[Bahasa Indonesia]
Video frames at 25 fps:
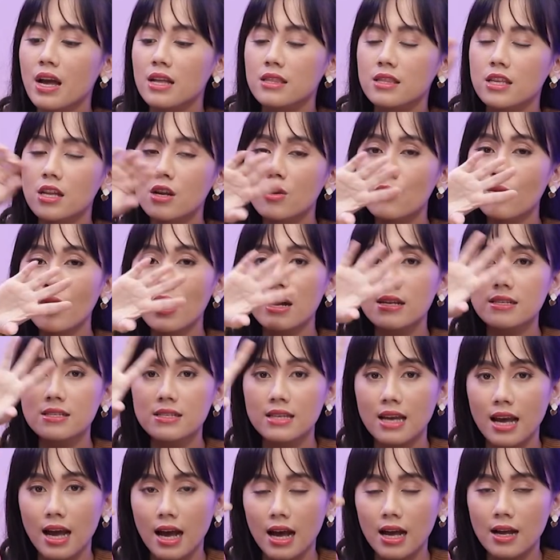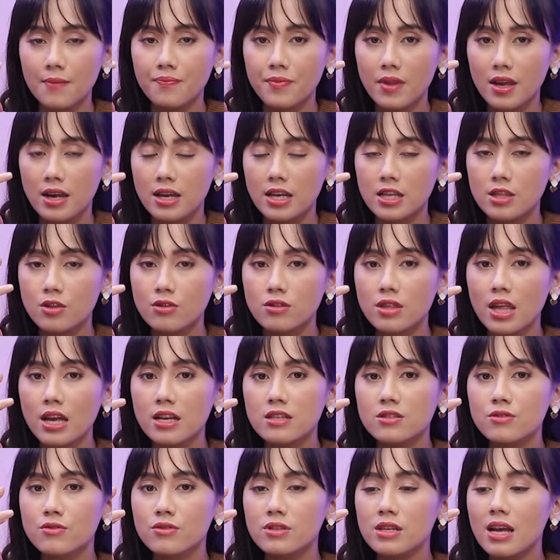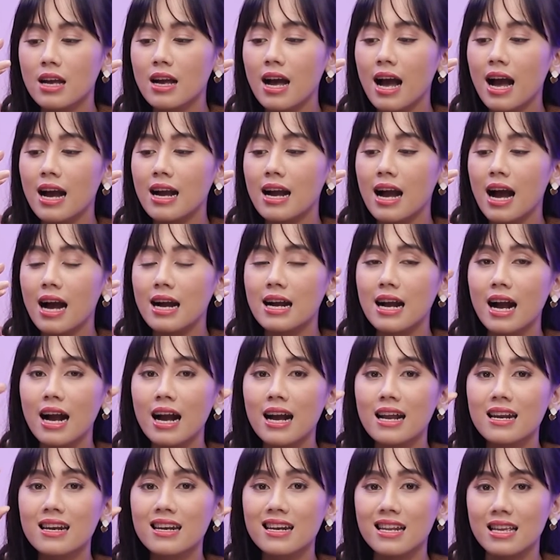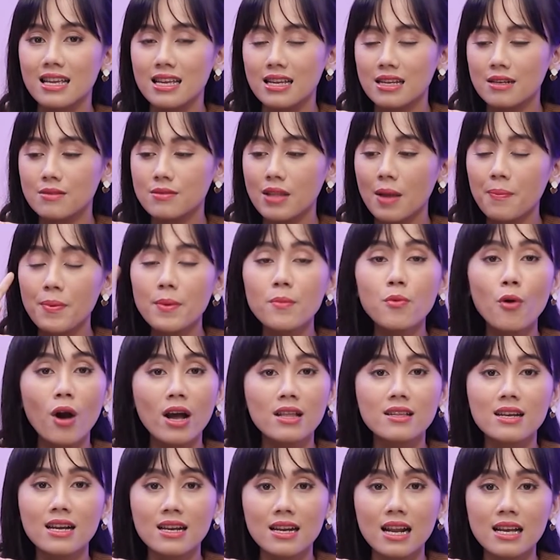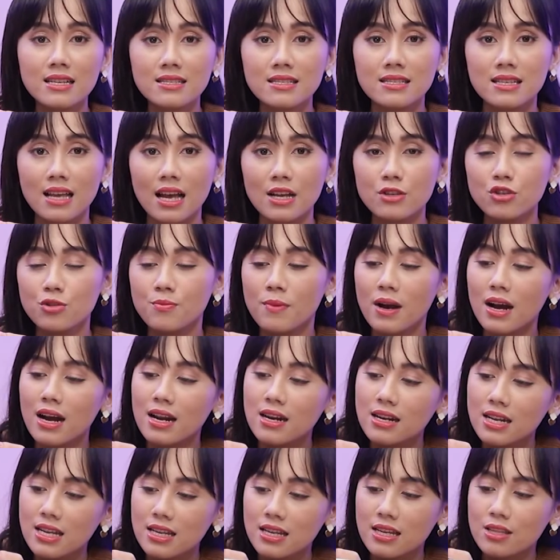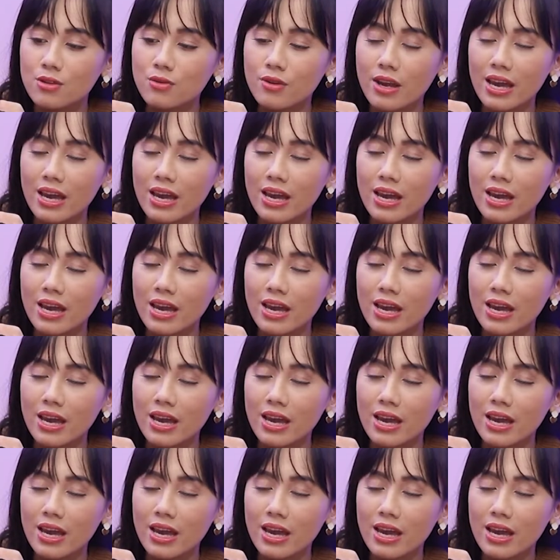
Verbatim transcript: di luarnya itu teksturnya agak-agak kering, tapi bukan keras ya, cuma kering gitu